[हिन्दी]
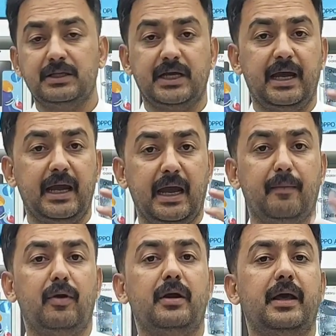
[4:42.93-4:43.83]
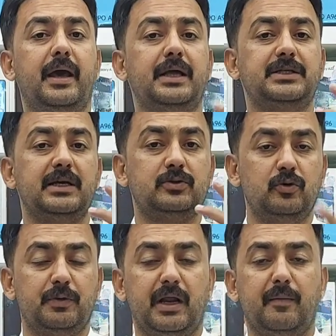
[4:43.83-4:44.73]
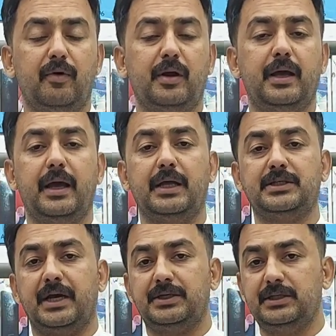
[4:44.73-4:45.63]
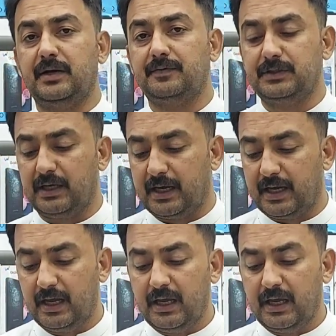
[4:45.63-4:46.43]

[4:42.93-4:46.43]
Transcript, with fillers: चाहे एमोलेड है चाहे सुपर एमोलेड है चाहे टी एफ टी है